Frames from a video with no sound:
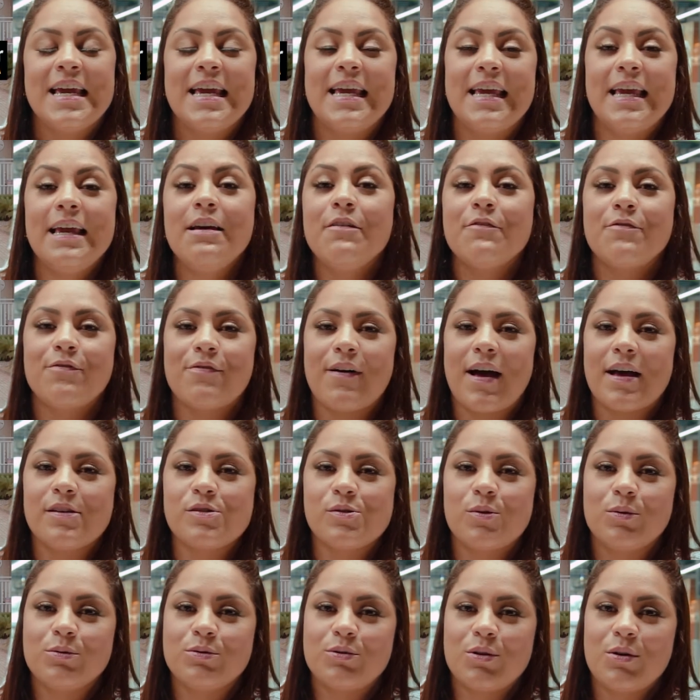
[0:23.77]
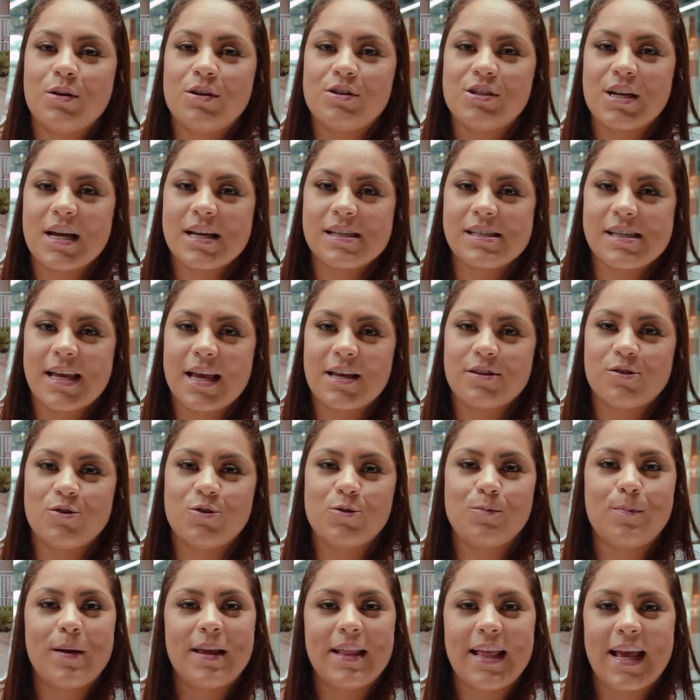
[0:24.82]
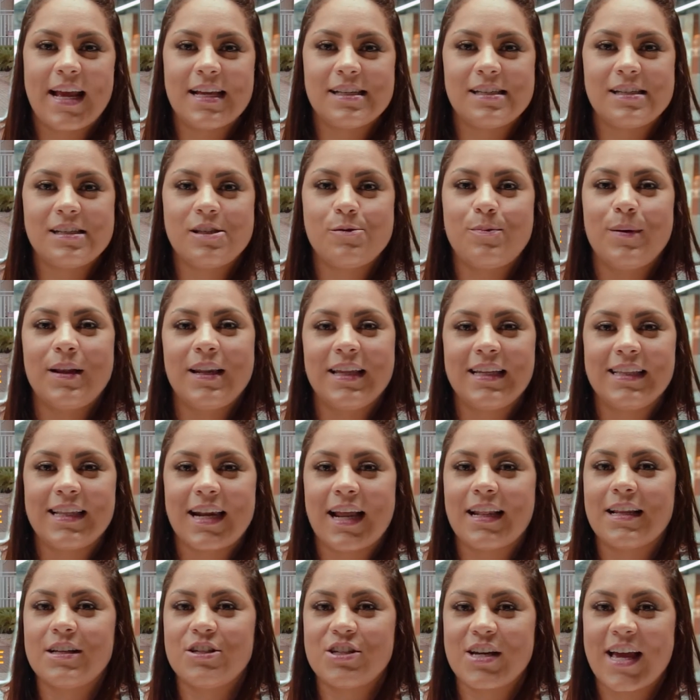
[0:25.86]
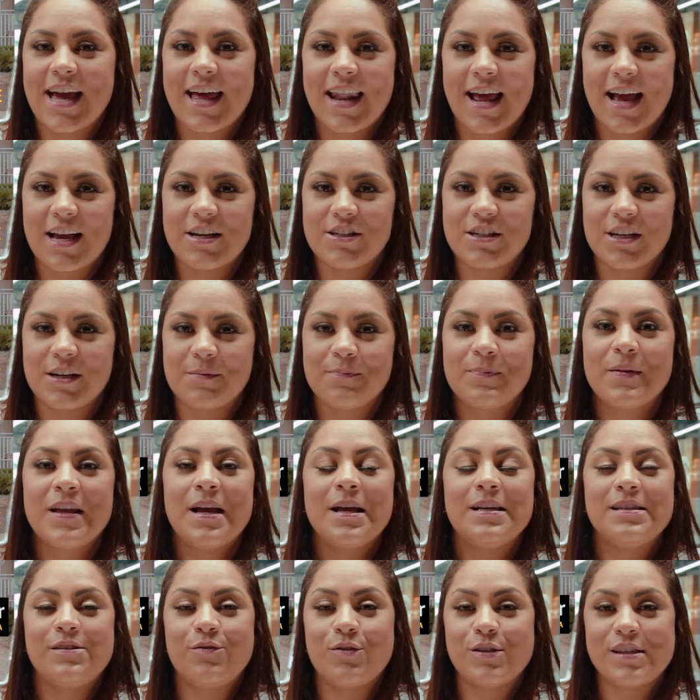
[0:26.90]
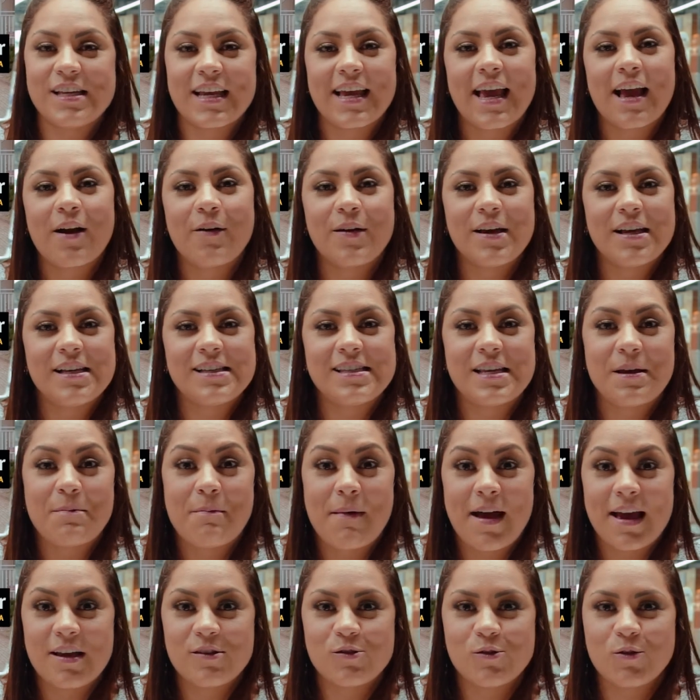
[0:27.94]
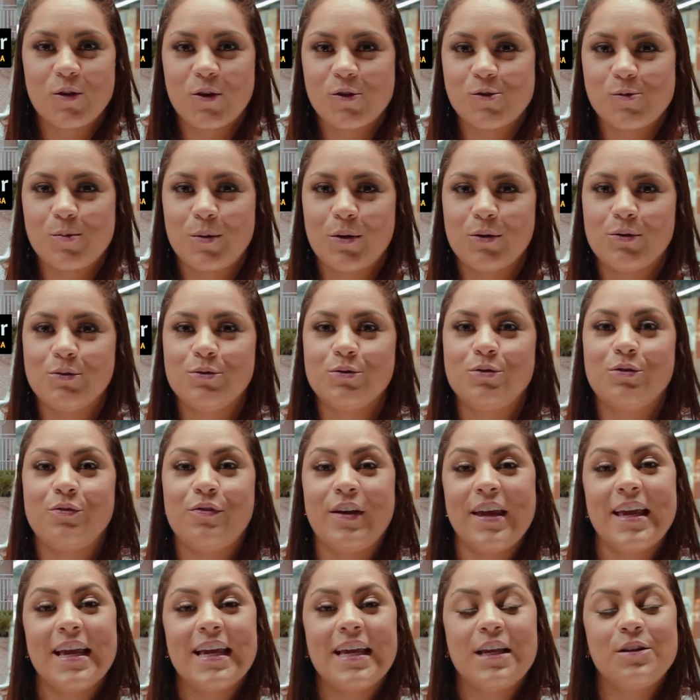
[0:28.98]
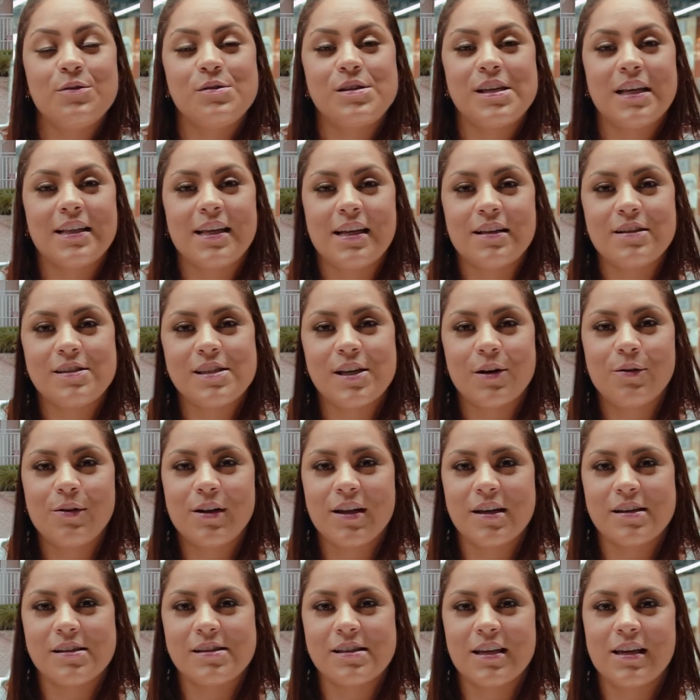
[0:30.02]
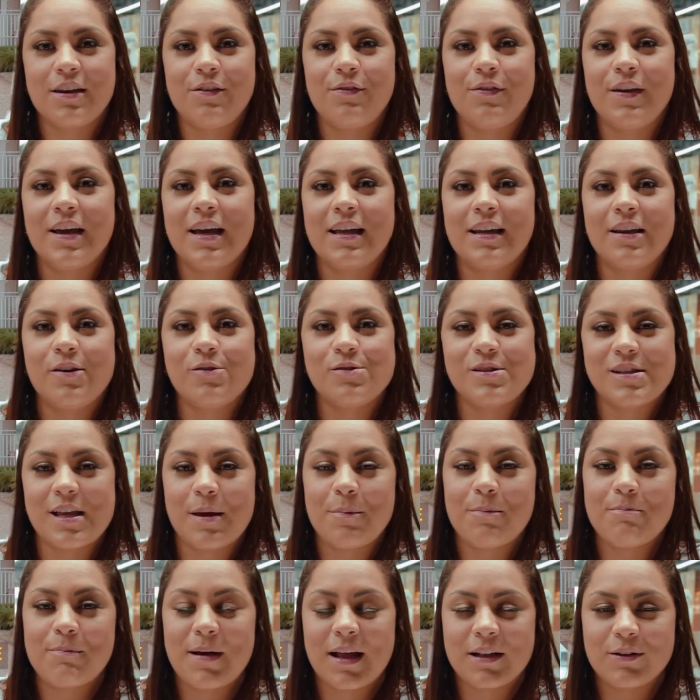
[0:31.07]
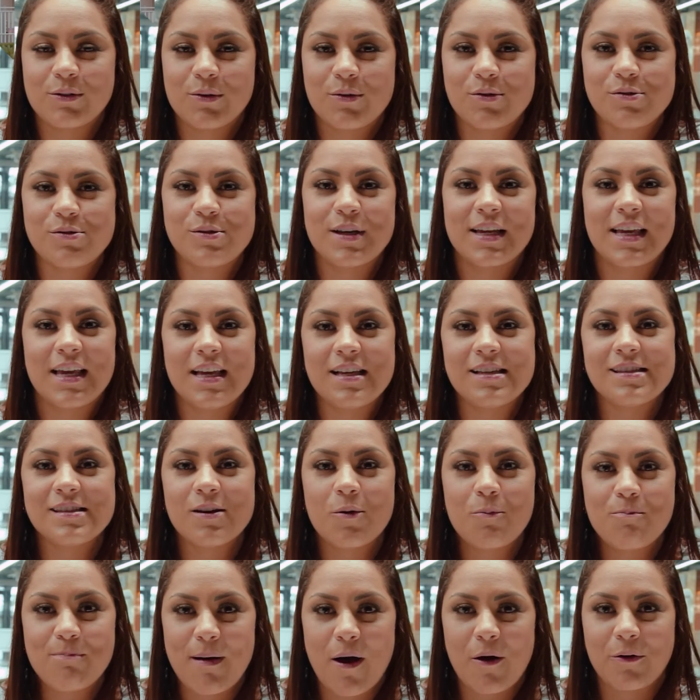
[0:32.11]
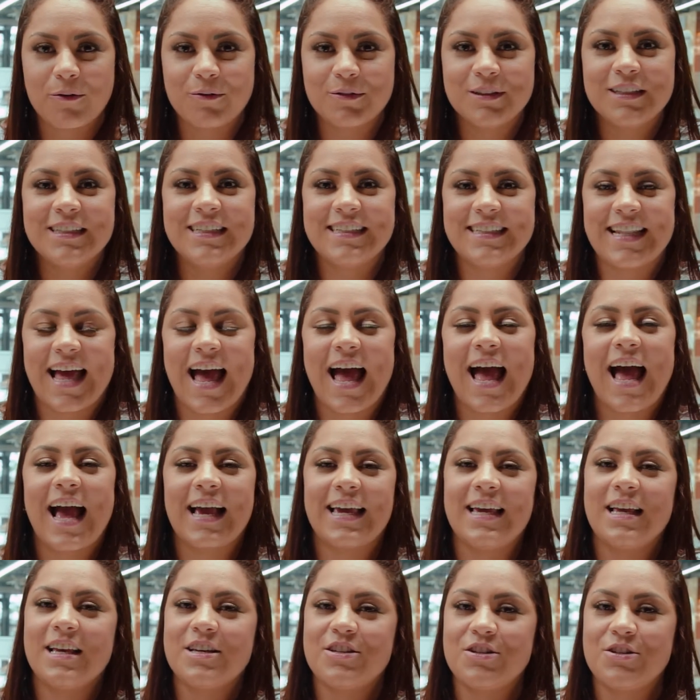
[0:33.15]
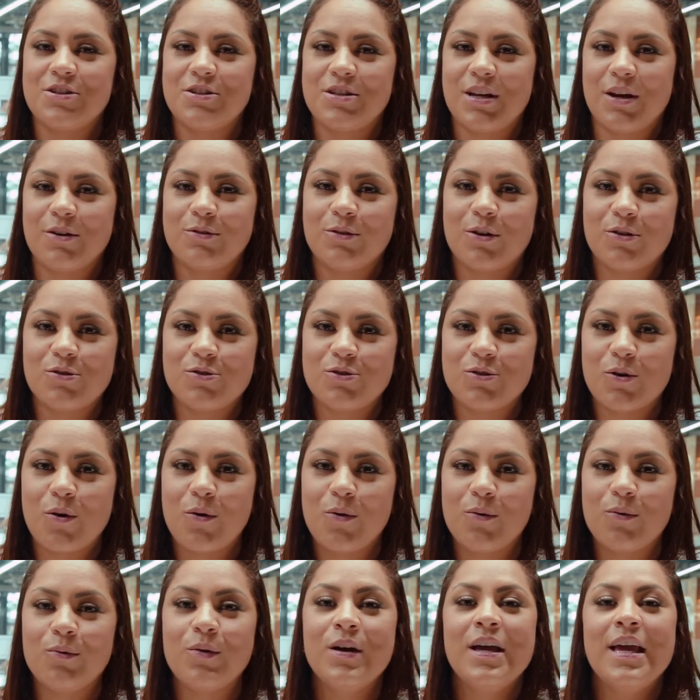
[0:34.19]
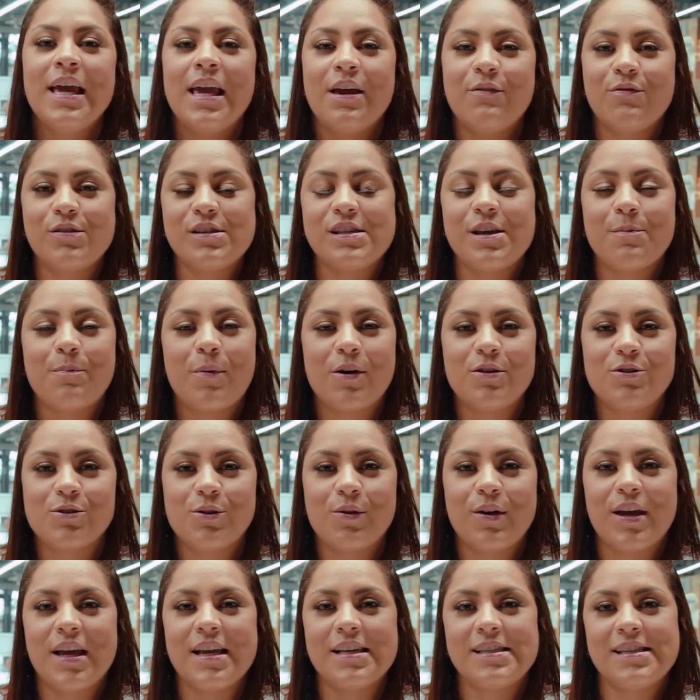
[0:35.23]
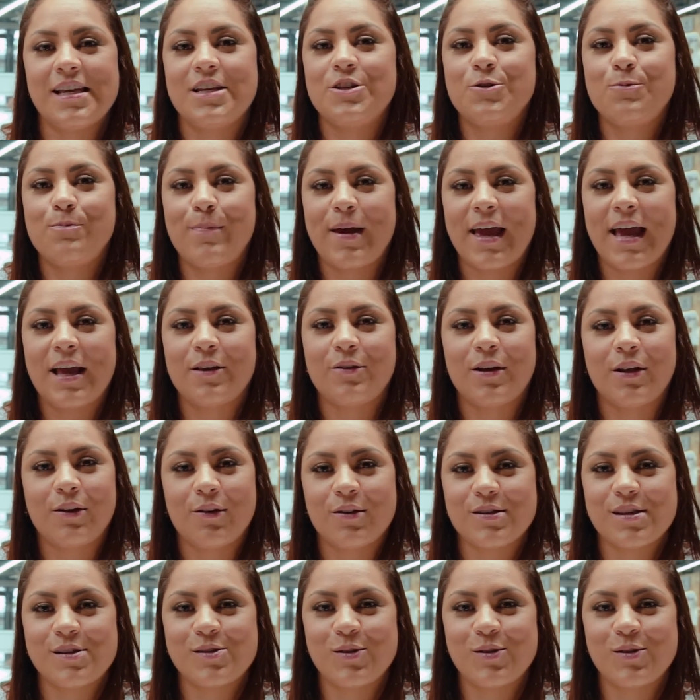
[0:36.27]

e faz o controle de acesso de pedestres pela entrada de garagem. Se você quer conhecer mais o nosso produto, vem aqui no CT de Segurança, que fica na Eusebio Matoso, aqui em São Paulo, tá? Aqui a gente tem o nosso showroom e você pode conhecer de perto a nossa